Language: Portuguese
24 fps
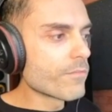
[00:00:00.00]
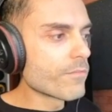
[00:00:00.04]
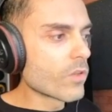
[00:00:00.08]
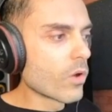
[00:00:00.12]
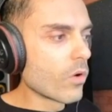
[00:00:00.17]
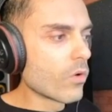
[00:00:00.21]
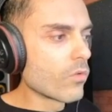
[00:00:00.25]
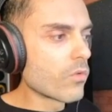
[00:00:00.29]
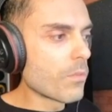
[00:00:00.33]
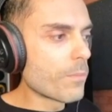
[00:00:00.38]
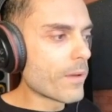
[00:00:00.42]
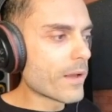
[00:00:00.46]
Então,
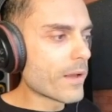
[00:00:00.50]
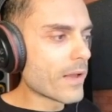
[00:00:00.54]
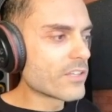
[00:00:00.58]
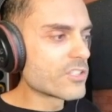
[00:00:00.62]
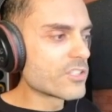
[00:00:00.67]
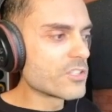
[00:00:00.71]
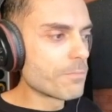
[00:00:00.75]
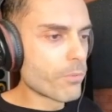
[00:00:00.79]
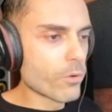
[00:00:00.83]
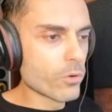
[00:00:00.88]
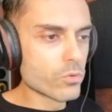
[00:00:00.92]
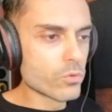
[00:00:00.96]
eu vou pegar
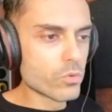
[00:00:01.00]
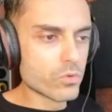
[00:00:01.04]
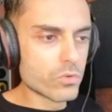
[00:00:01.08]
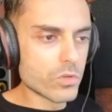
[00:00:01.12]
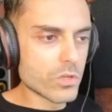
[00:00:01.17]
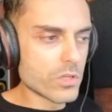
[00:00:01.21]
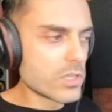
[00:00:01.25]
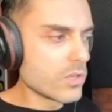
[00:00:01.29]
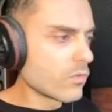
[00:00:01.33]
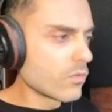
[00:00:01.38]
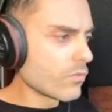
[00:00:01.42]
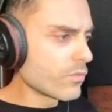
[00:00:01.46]
esse produto
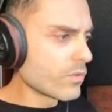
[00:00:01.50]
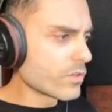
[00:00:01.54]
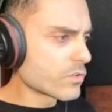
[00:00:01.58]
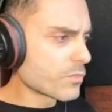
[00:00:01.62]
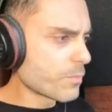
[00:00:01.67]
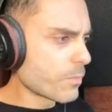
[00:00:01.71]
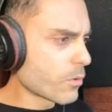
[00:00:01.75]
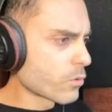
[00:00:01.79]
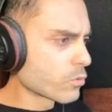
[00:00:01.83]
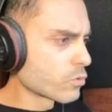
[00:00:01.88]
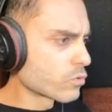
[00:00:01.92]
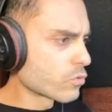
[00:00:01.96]
aqui. Vamos ver esse
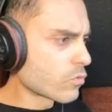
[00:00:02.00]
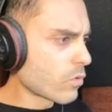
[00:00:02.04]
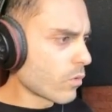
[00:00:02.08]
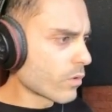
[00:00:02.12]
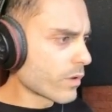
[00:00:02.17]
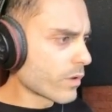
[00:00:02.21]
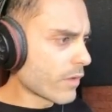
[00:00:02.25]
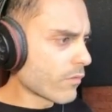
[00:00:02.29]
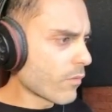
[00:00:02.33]
produto qualquer.